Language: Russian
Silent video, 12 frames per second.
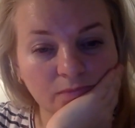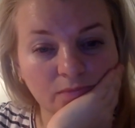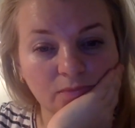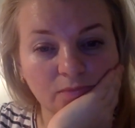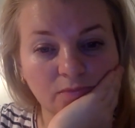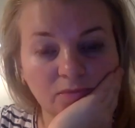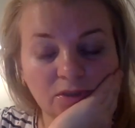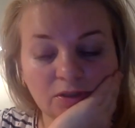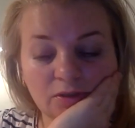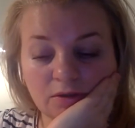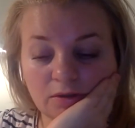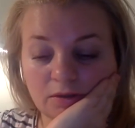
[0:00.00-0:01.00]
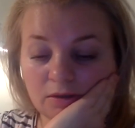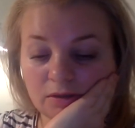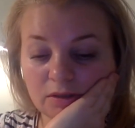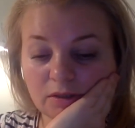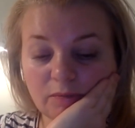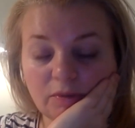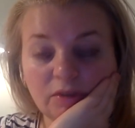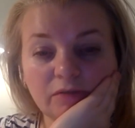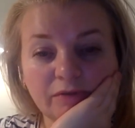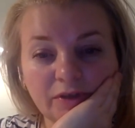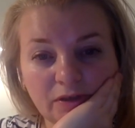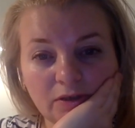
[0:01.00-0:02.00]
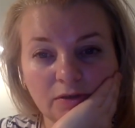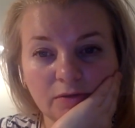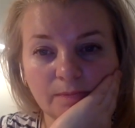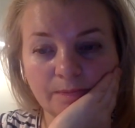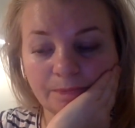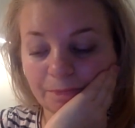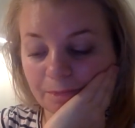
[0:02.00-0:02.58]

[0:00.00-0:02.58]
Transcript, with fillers: ведь и сами евреи,